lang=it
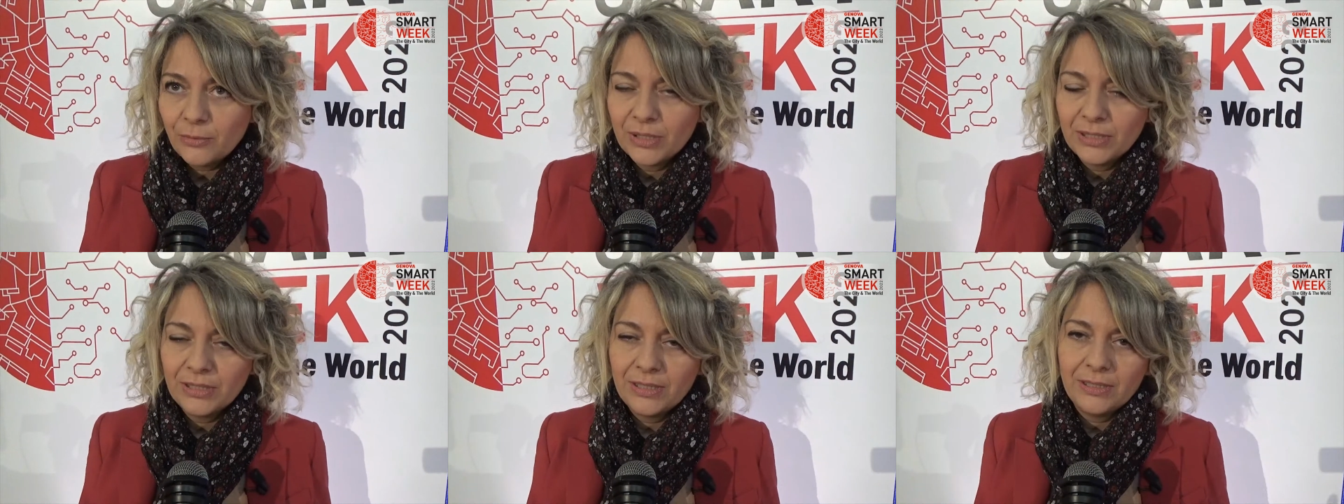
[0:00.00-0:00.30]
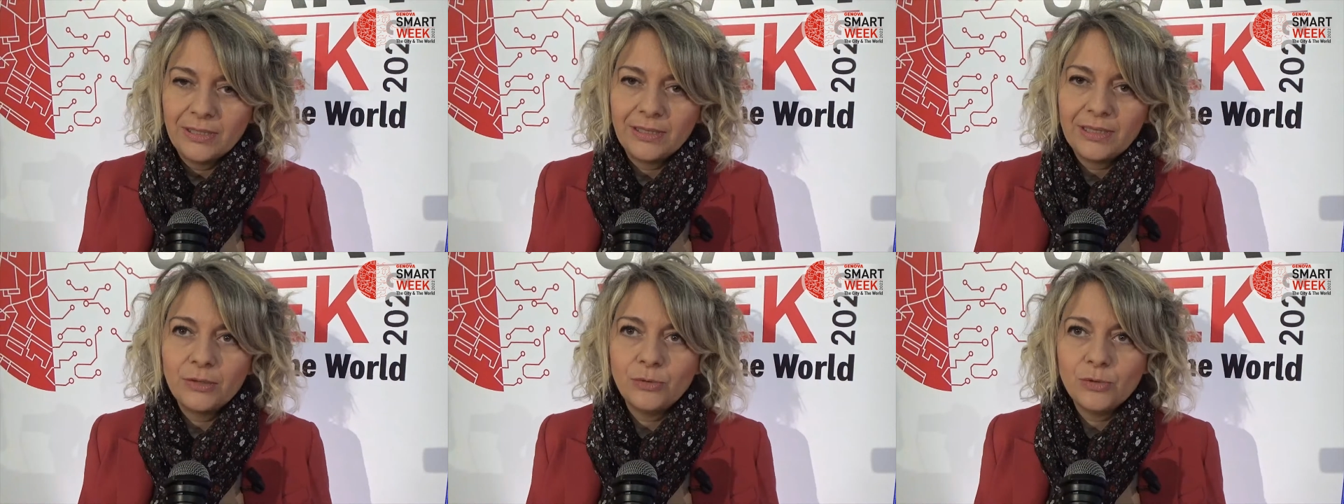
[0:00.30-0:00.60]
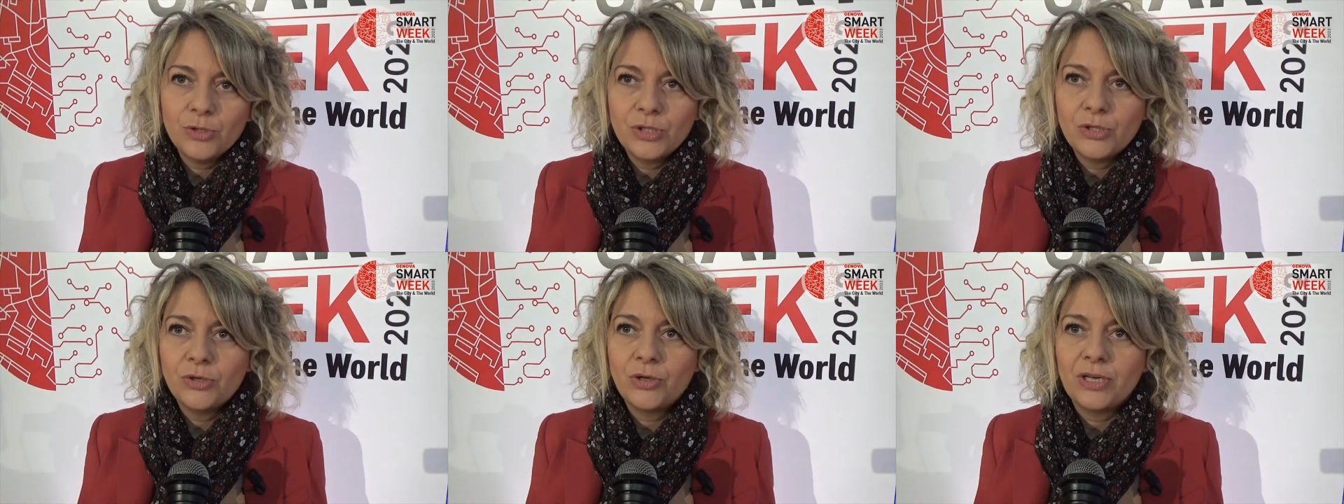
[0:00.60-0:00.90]
quindi
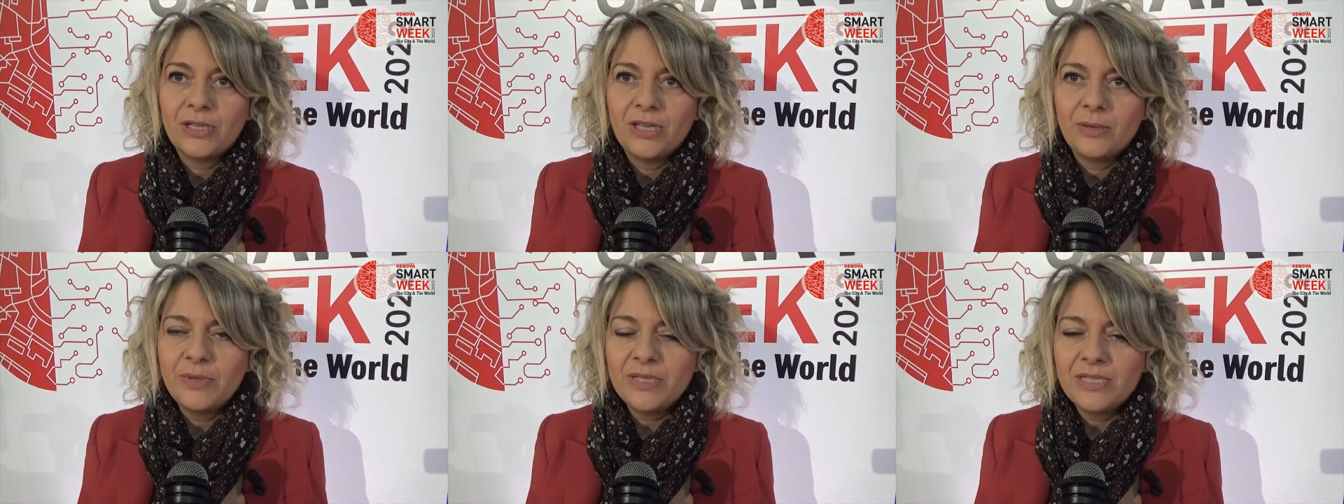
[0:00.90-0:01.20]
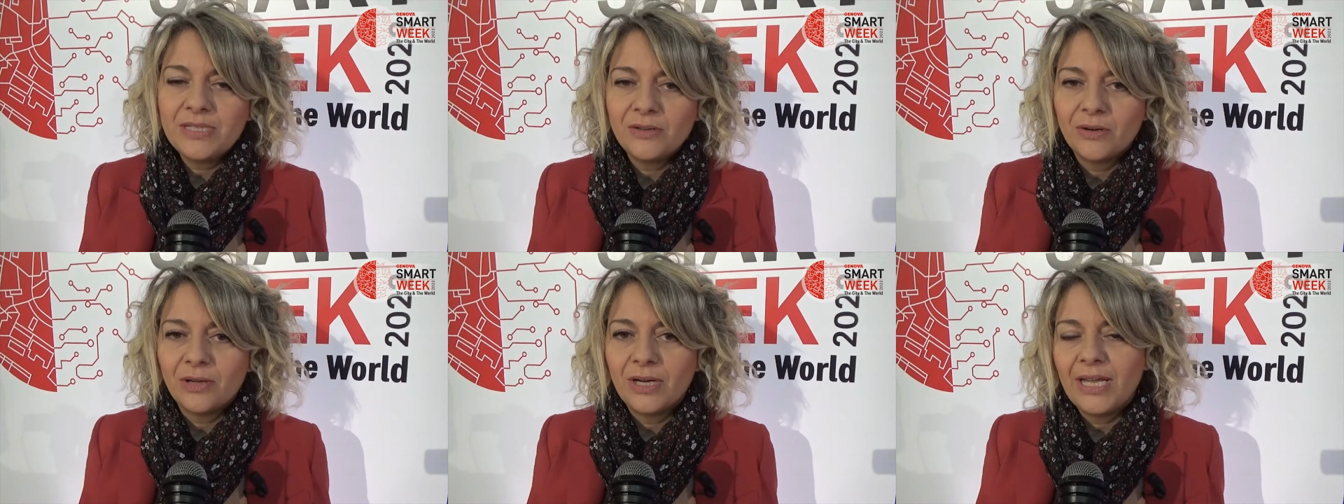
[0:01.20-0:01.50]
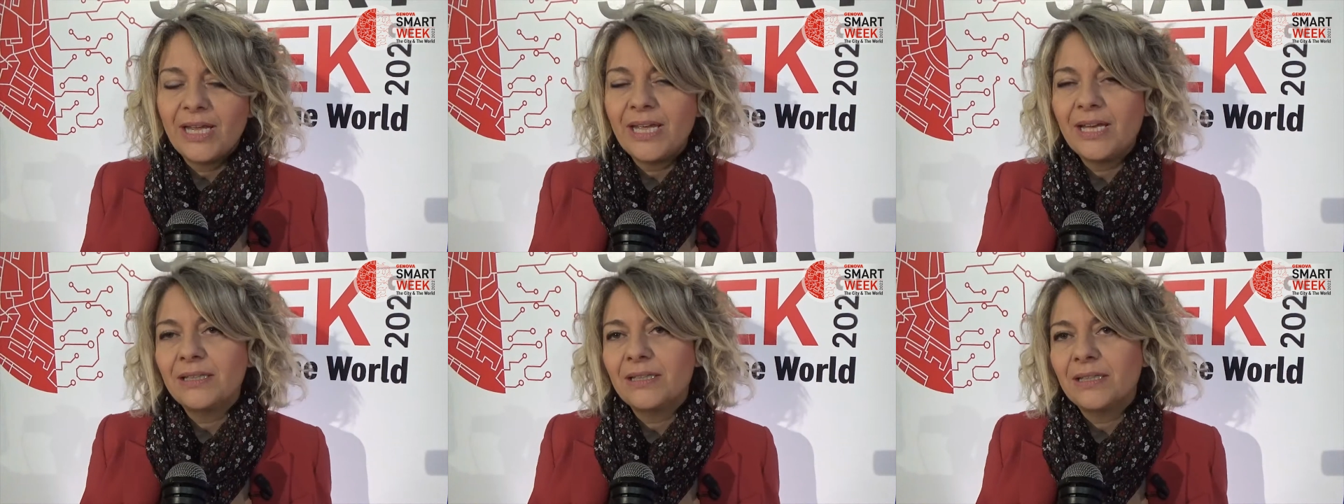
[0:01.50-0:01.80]
riduzione di emissioni
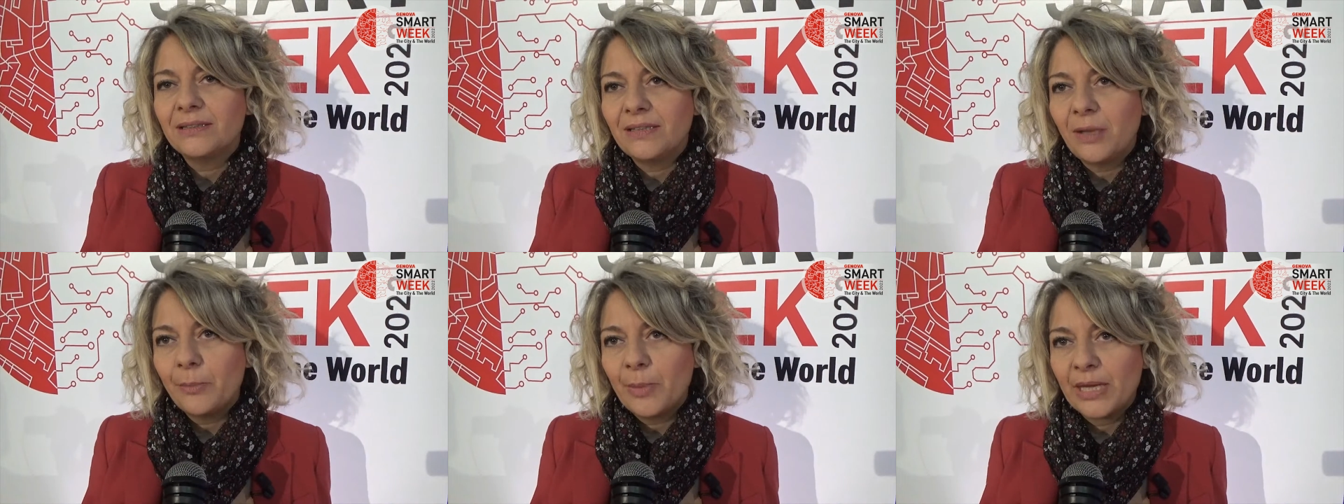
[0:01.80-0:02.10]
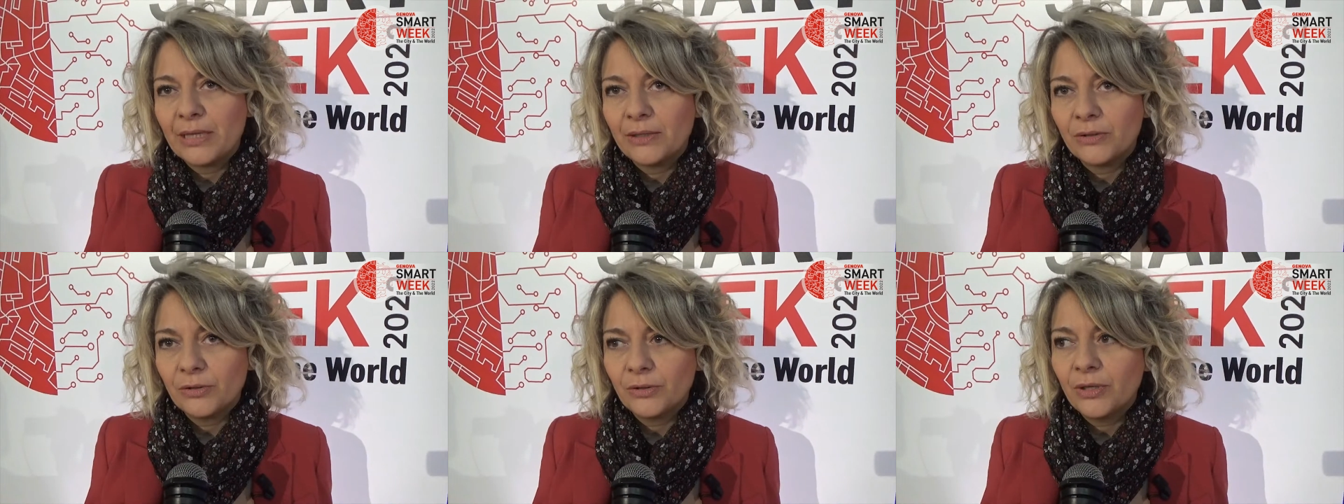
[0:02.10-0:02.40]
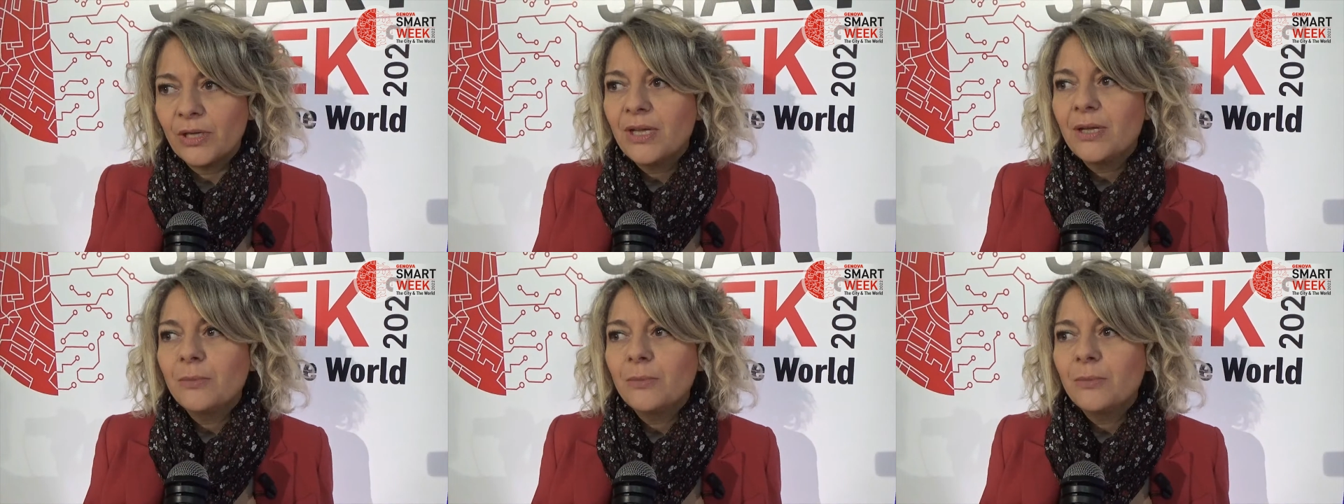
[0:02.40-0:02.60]
e adattamento